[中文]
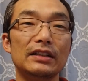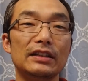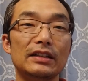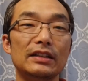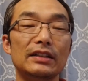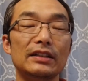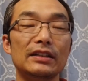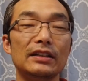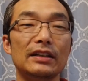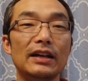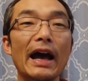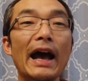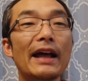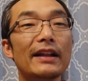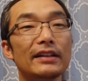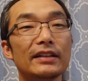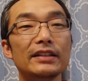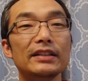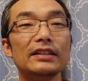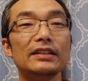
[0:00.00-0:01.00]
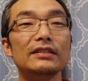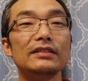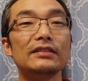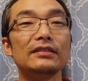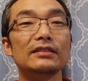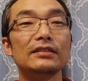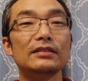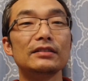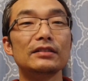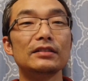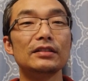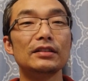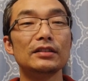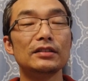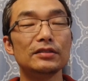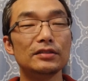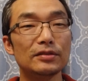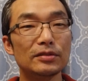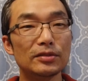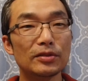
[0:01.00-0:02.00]
呃，案例
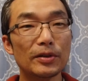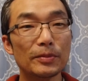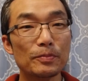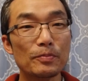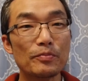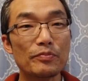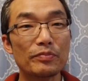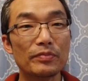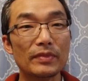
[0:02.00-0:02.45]
就是说，